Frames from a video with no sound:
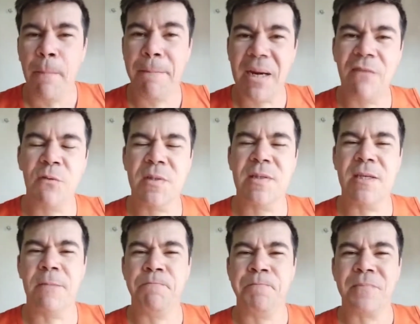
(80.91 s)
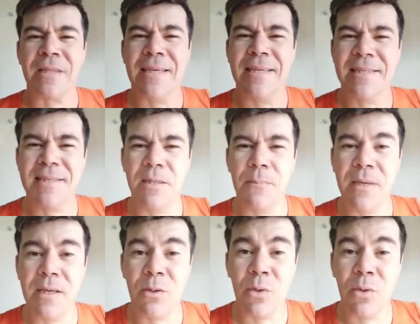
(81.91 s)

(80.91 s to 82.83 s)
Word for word: para você receber